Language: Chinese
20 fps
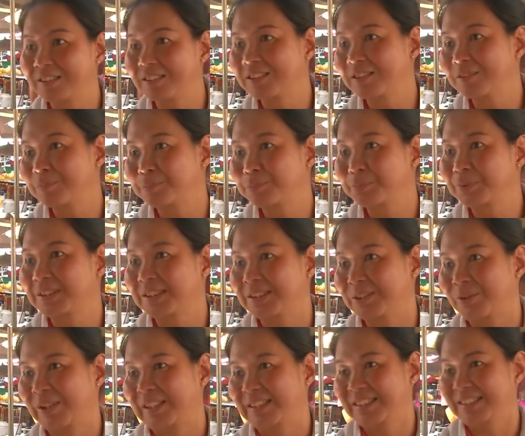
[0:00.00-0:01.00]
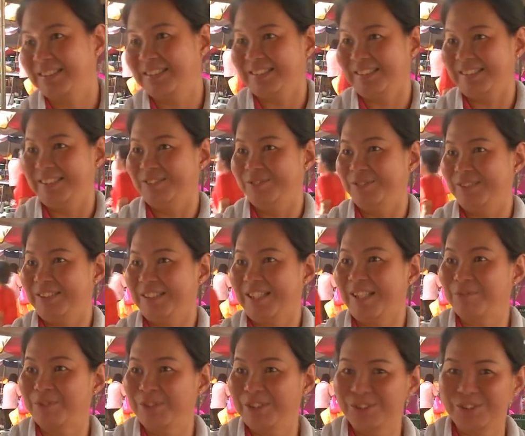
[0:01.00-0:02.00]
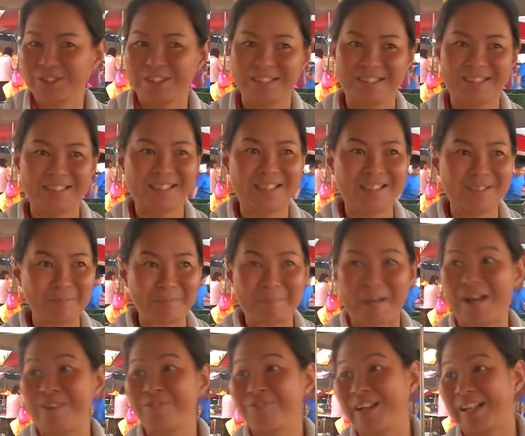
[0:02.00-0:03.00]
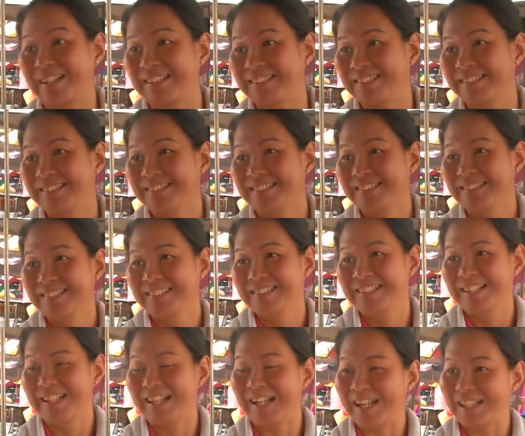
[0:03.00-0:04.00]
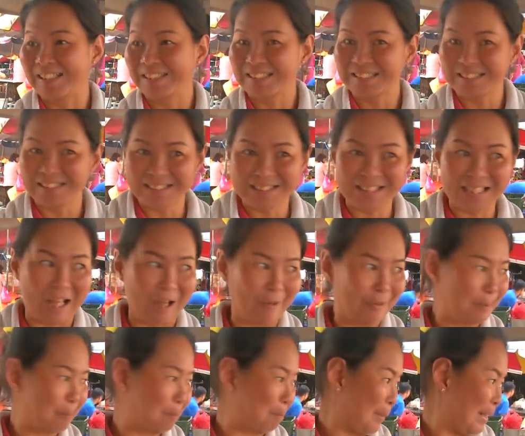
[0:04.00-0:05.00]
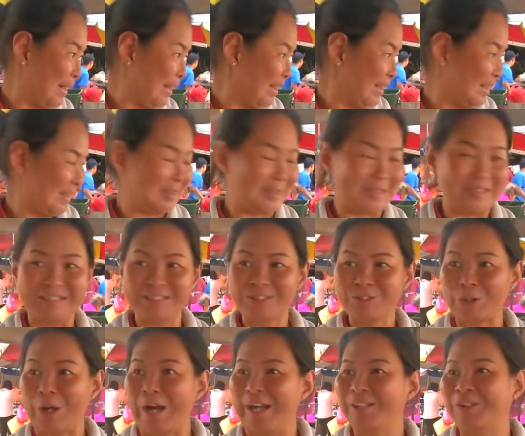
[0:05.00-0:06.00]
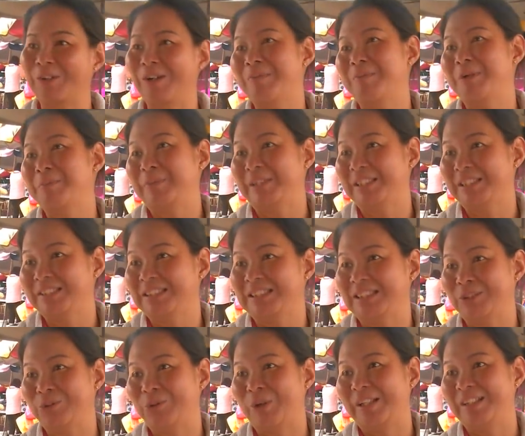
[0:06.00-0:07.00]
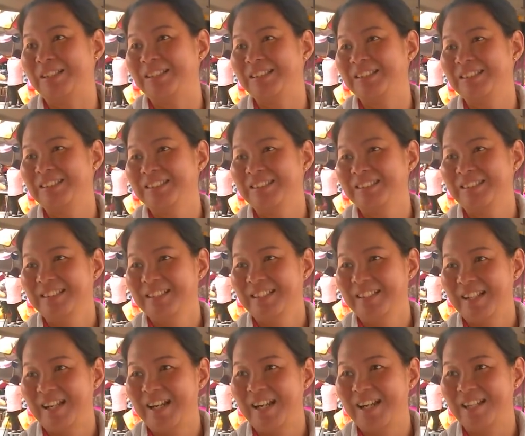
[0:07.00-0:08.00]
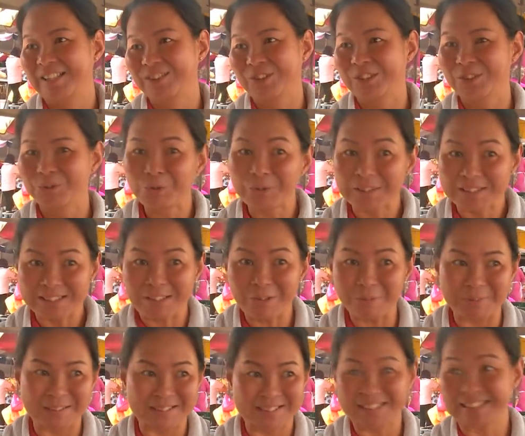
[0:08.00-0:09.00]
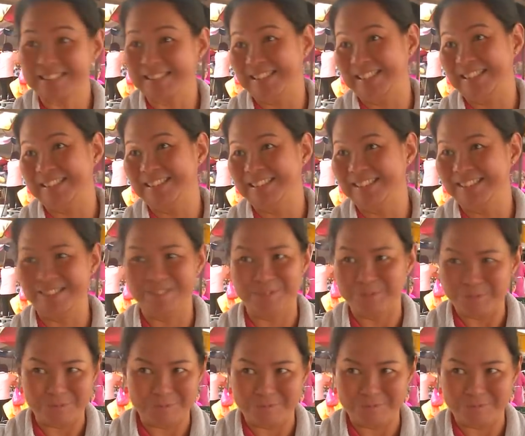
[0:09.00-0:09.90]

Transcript: 是不喜欢吃的，因为他们会觉得好像很麻烦。啊，这些是老一辈的传统，他们比较喜欢。啊，所以如果像我们这样子年轻的。